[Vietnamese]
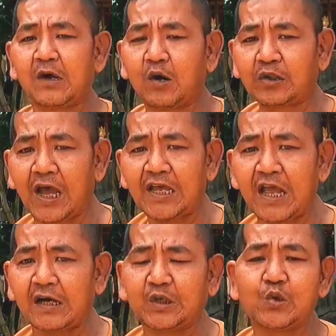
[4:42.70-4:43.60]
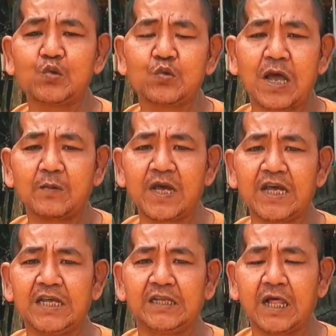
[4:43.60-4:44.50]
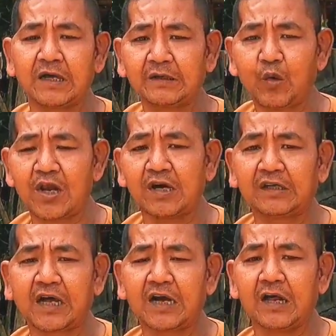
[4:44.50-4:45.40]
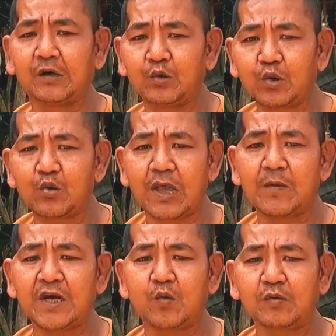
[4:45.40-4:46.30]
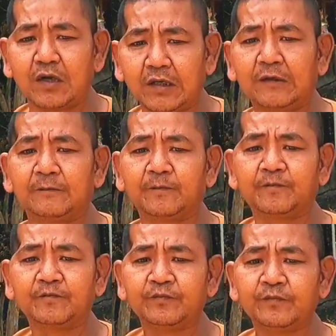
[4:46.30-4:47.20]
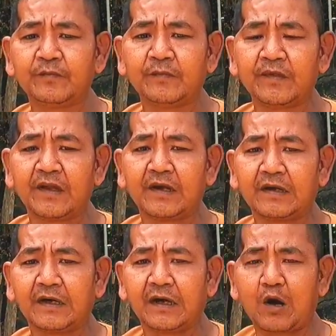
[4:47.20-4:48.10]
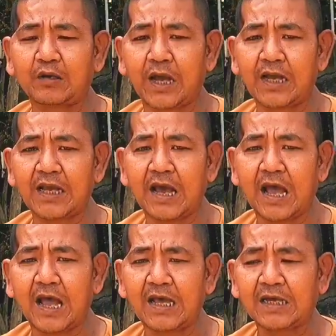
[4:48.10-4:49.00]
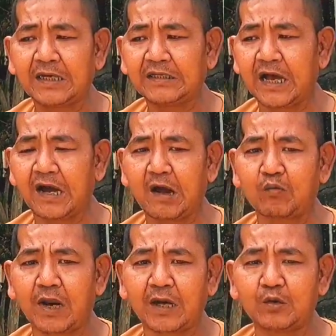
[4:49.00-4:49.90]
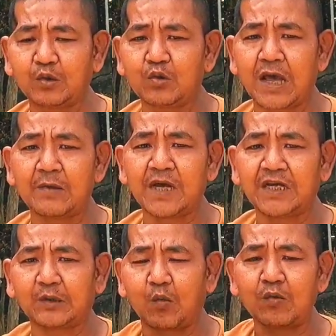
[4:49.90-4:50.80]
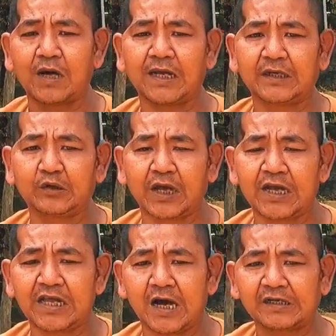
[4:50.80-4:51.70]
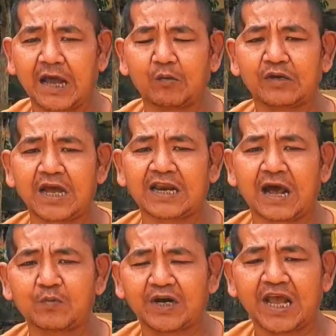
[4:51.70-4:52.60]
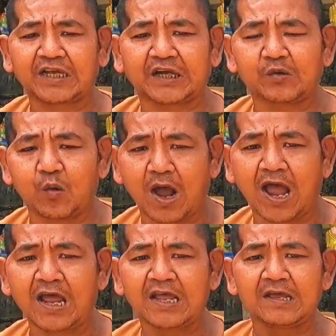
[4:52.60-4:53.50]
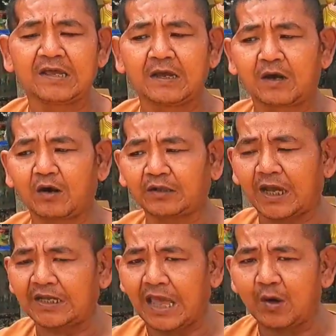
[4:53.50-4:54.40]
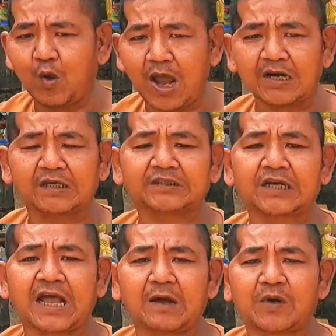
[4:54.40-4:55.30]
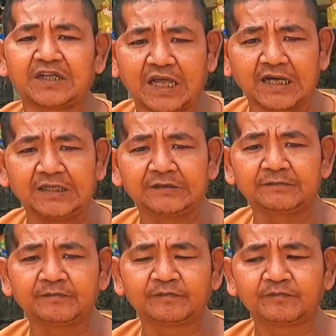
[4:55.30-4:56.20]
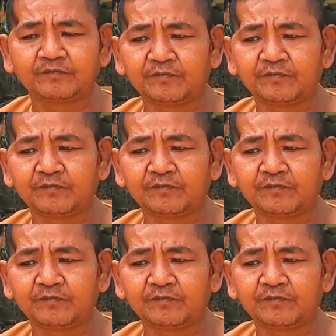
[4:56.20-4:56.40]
có thể nhờ chú đại bi quay lực thần lực của chú đại bi cũng được dạ. Ờ, có thể là nhờ công năng của chú đại bi tụng rồi có thể vợ chồng gia đạo bình an thượng hòa có thể giải quá được tất cả bệnh tật dạ.